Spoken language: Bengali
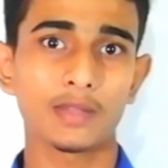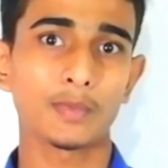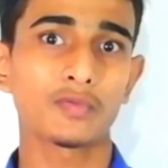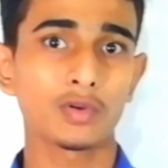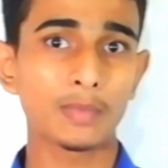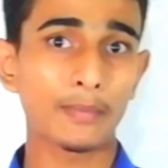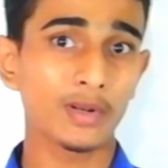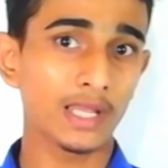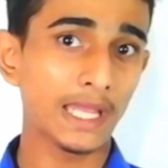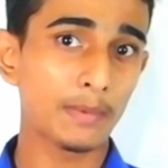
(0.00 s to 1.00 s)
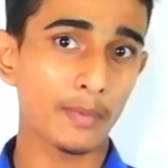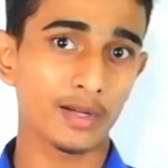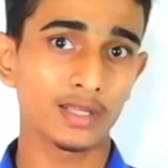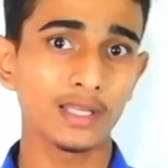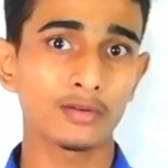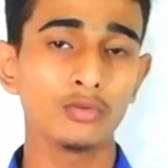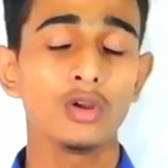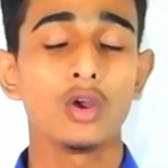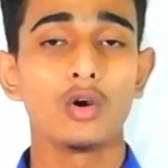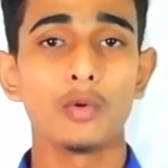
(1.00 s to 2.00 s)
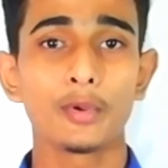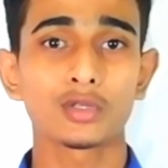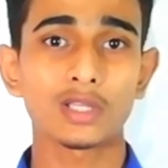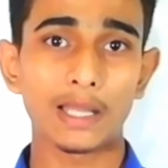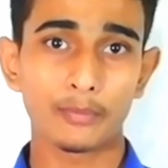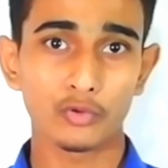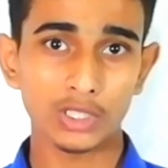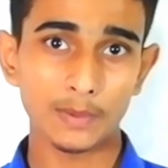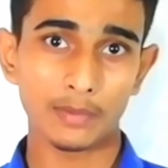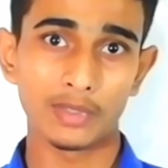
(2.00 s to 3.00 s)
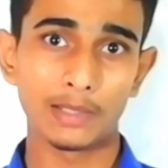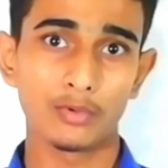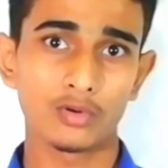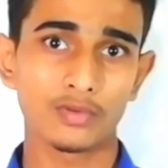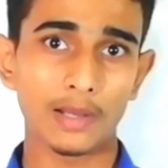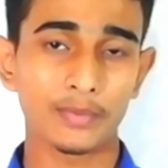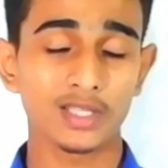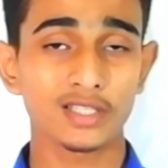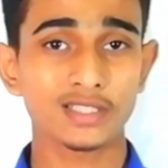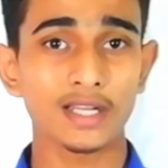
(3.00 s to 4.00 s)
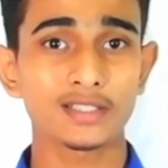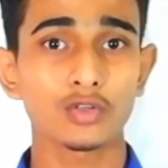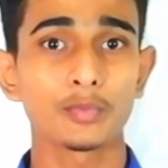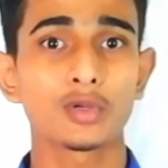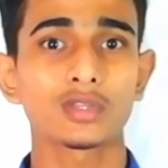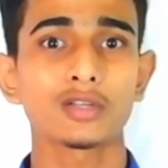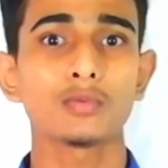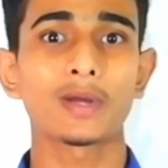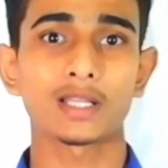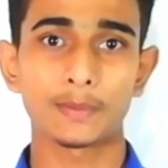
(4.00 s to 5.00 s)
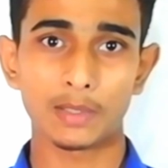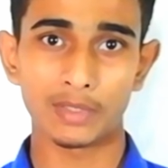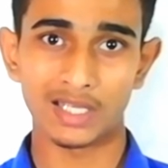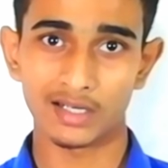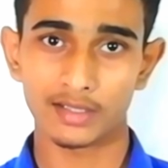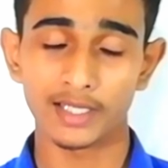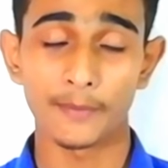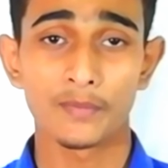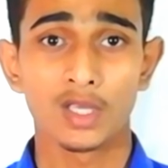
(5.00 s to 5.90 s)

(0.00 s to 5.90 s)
স্মার্টফোন ব্যাপারে এই ব্যাপারটিতে একটু অভিজ্ঞতা লাভ করতে পারবেন এবং আপনাদের চার্জের অভিজ্ঞতা একটু বাড়াতে পারবেন আগের থেকে